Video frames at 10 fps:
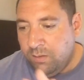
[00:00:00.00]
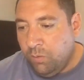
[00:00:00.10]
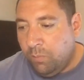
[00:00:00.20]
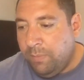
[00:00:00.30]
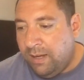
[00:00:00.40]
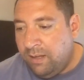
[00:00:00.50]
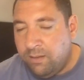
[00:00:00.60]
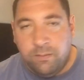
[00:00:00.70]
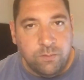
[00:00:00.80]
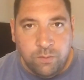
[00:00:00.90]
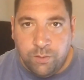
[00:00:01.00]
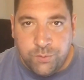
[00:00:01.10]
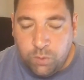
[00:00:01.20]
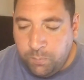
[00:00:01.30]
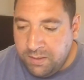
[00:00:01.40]
Donc, balle,
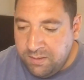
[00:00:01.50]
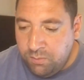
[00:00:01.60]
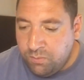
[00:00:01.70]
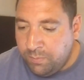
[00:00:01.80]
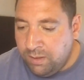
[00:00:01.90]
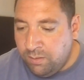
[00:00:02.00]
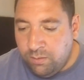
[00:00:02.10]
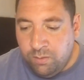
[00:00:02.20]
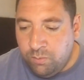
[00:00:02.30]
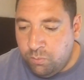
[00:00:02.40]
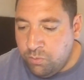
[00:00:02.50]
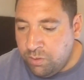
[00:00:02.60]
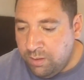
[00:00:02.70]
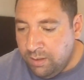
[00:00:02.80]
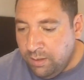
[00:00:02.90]
Grosse surprise, ils nous ont mis euh, dans le rouge.